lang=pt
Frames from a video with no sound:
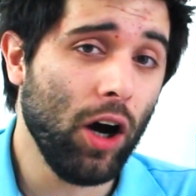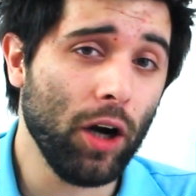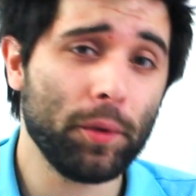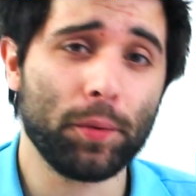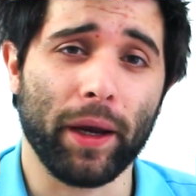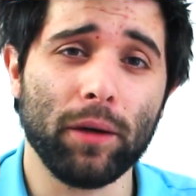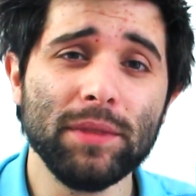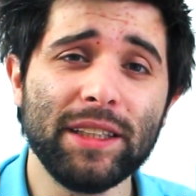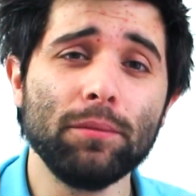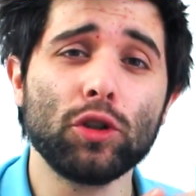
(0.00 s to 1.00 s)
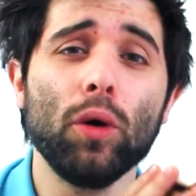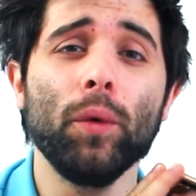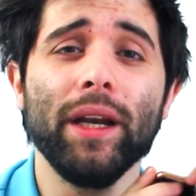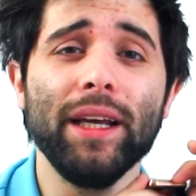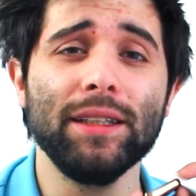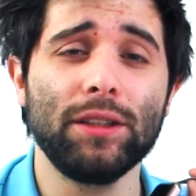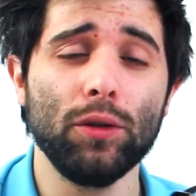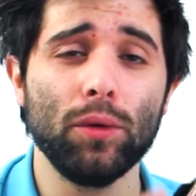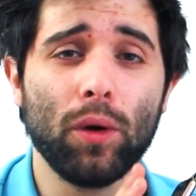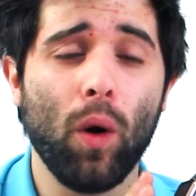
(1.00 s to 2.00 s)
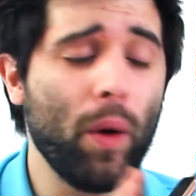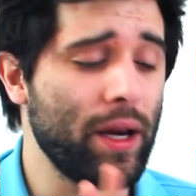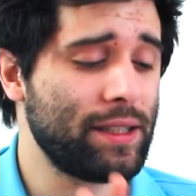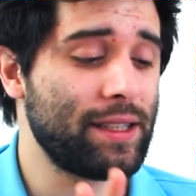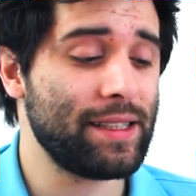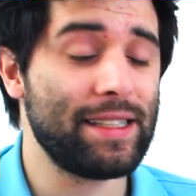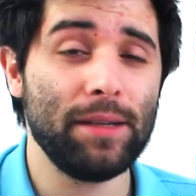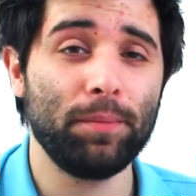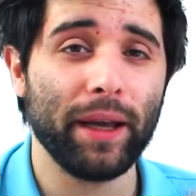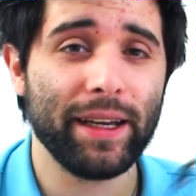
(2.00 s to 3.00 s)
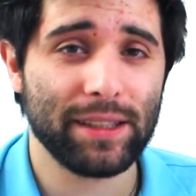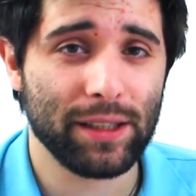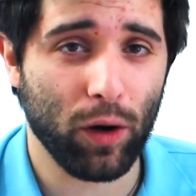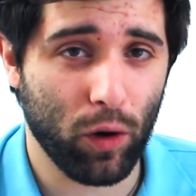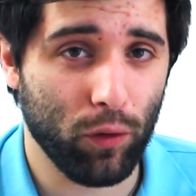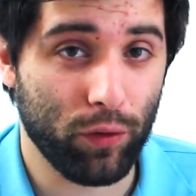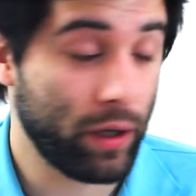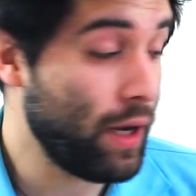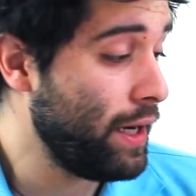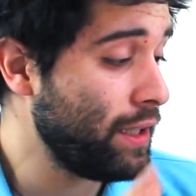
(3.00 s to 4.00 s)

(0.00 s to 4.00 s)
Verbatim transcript: Ora, muito bem, comecemos com o início com este Z-Blaze Rover.